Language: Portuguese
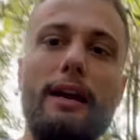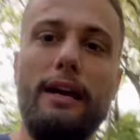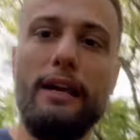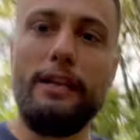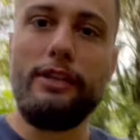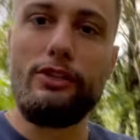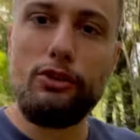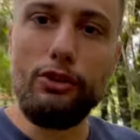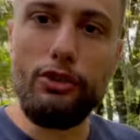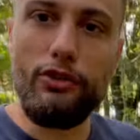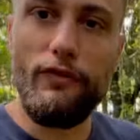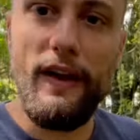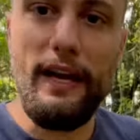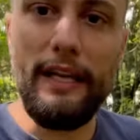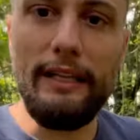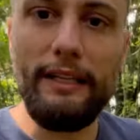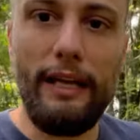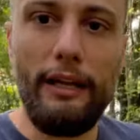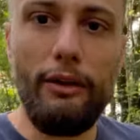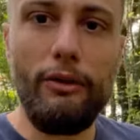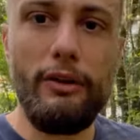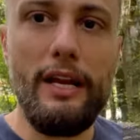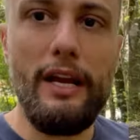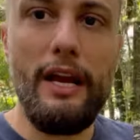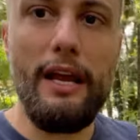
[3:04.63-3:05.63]
E se tu estiver
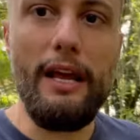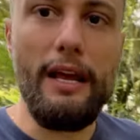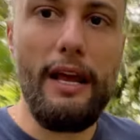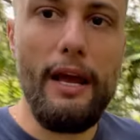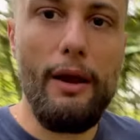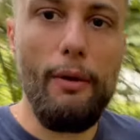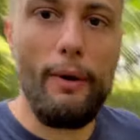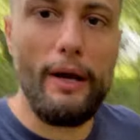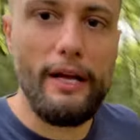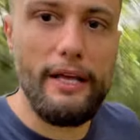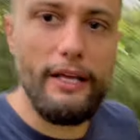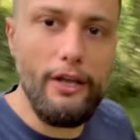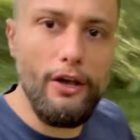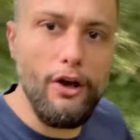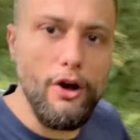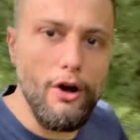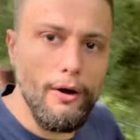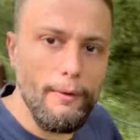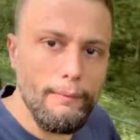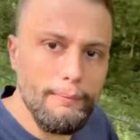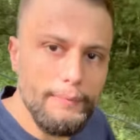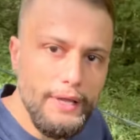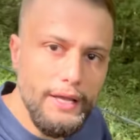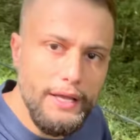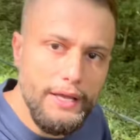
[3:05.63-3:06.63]
andando que nem eu aqui, ó,
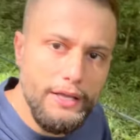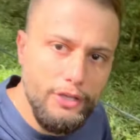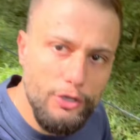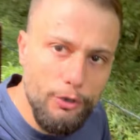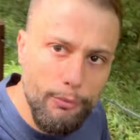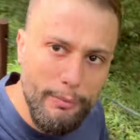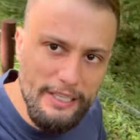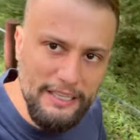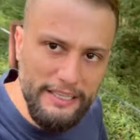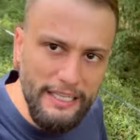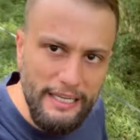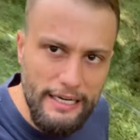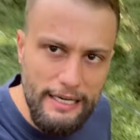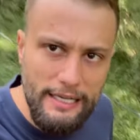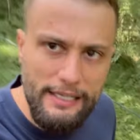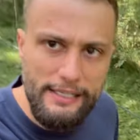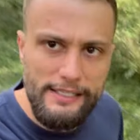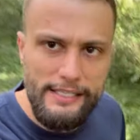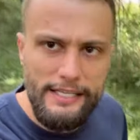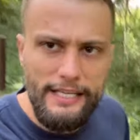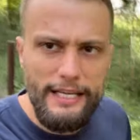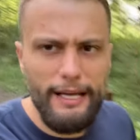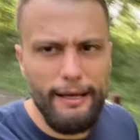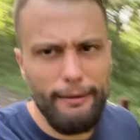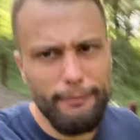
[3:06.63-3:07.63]
em uma
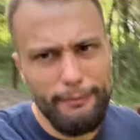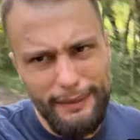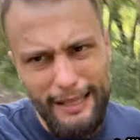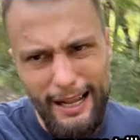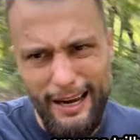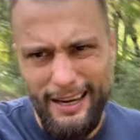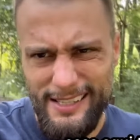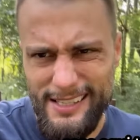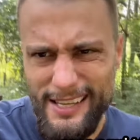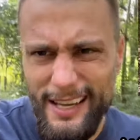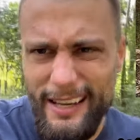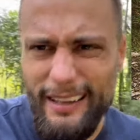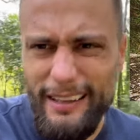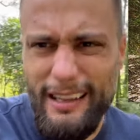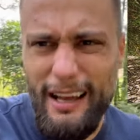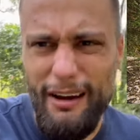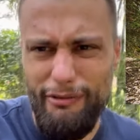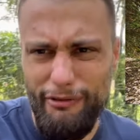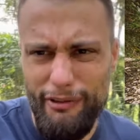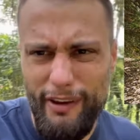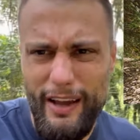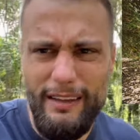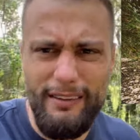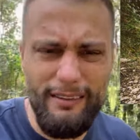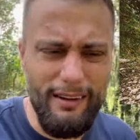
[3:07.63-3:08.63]
trilhazinha, claro, essa aqui tá
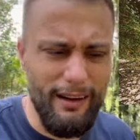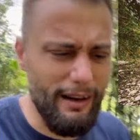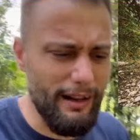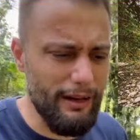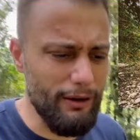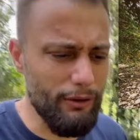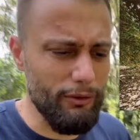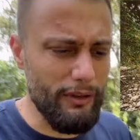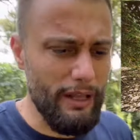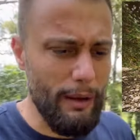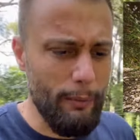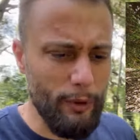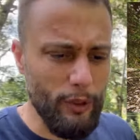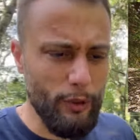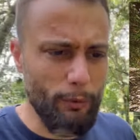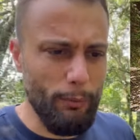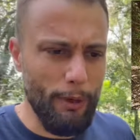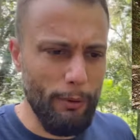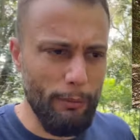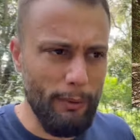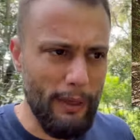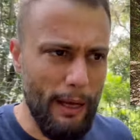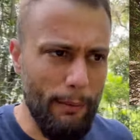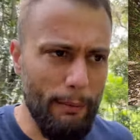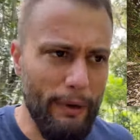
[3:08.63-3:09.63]
feita, né? Não tem muito
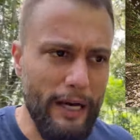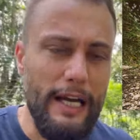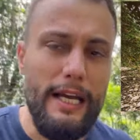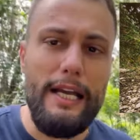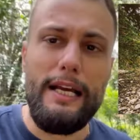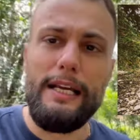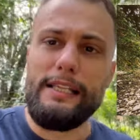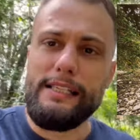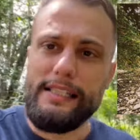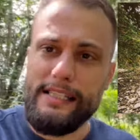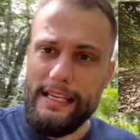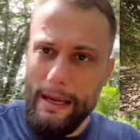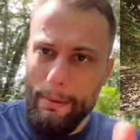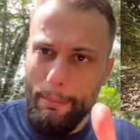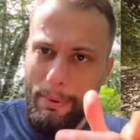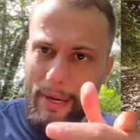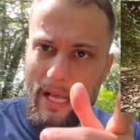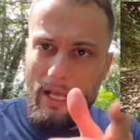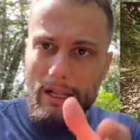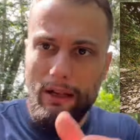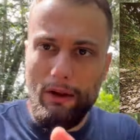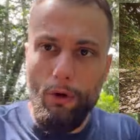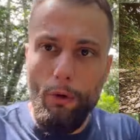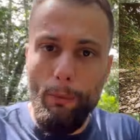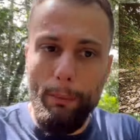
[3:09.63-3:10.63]
problema. Sempre
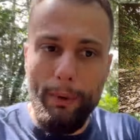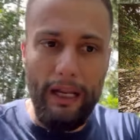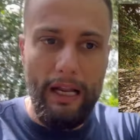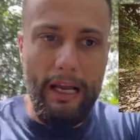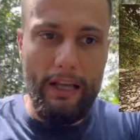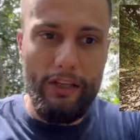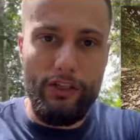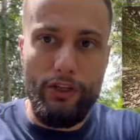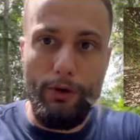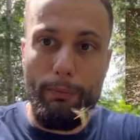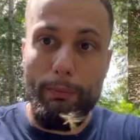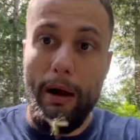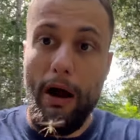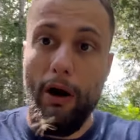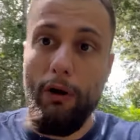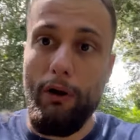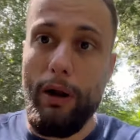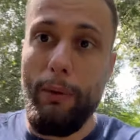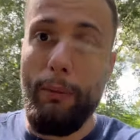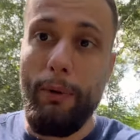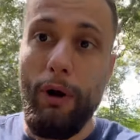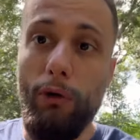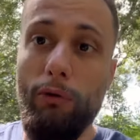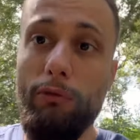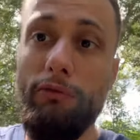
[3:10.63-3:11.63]
anda com um pedaço de pau na
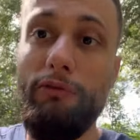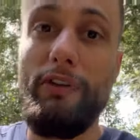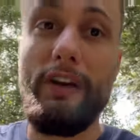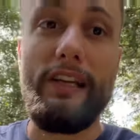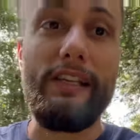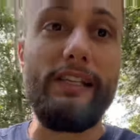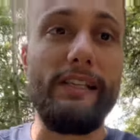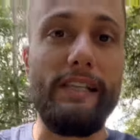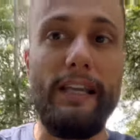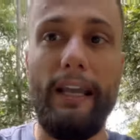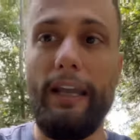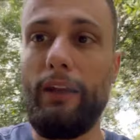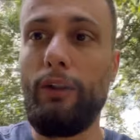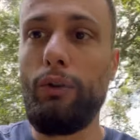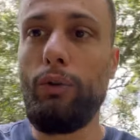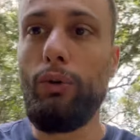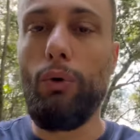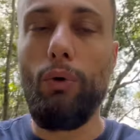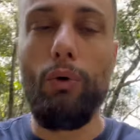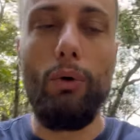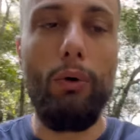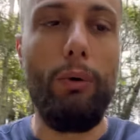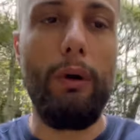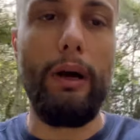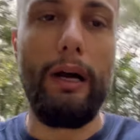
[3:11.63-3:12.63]
mão,
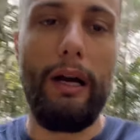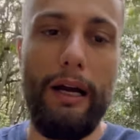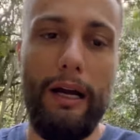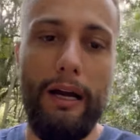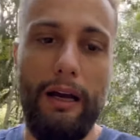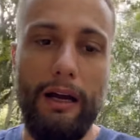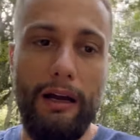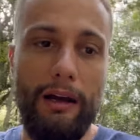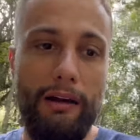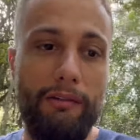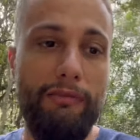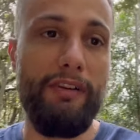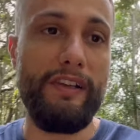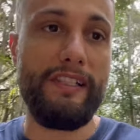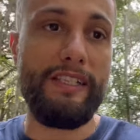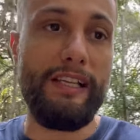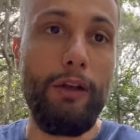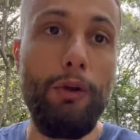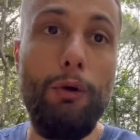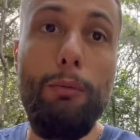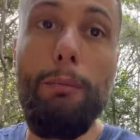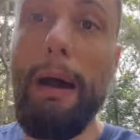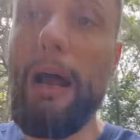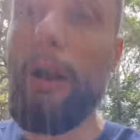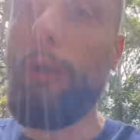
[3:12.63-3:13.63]
fazendo, uh, fazendo
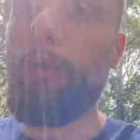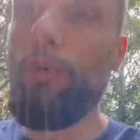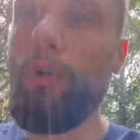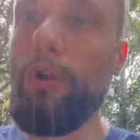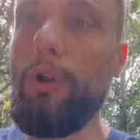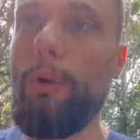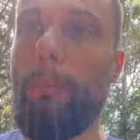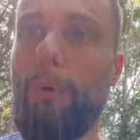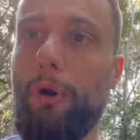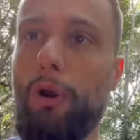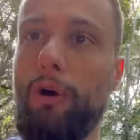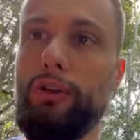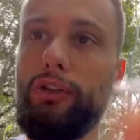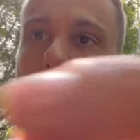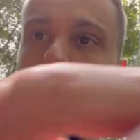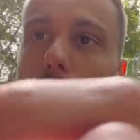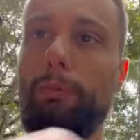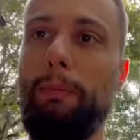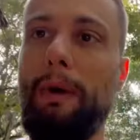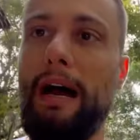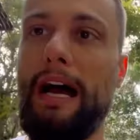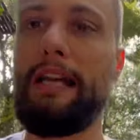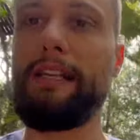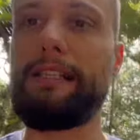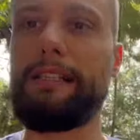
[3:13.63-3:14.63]
um barulho por onde tu
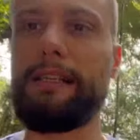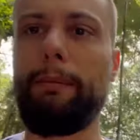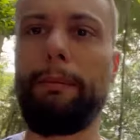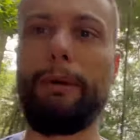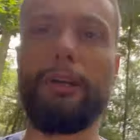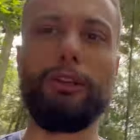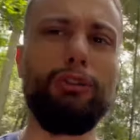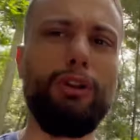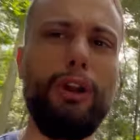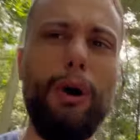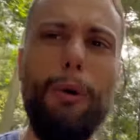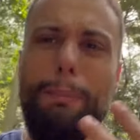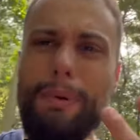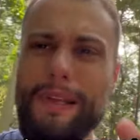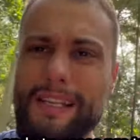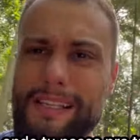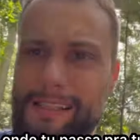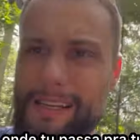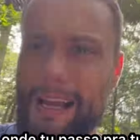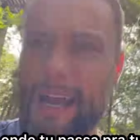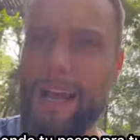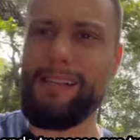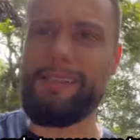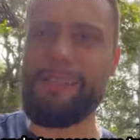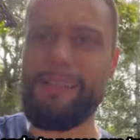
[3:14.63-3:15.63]
passa, para tu não
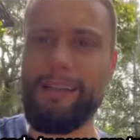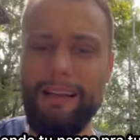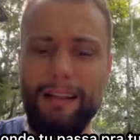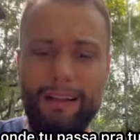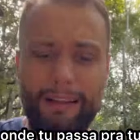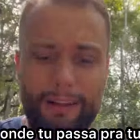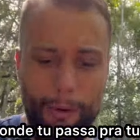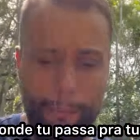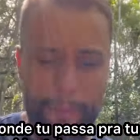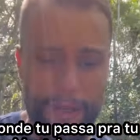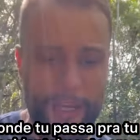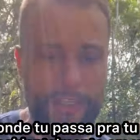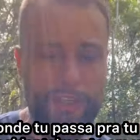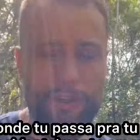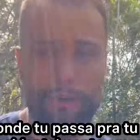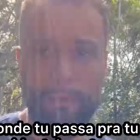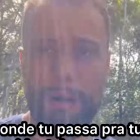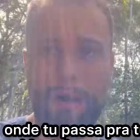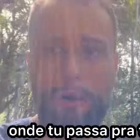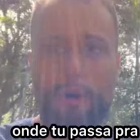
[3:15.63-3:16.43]
pisar acidentalmente em uma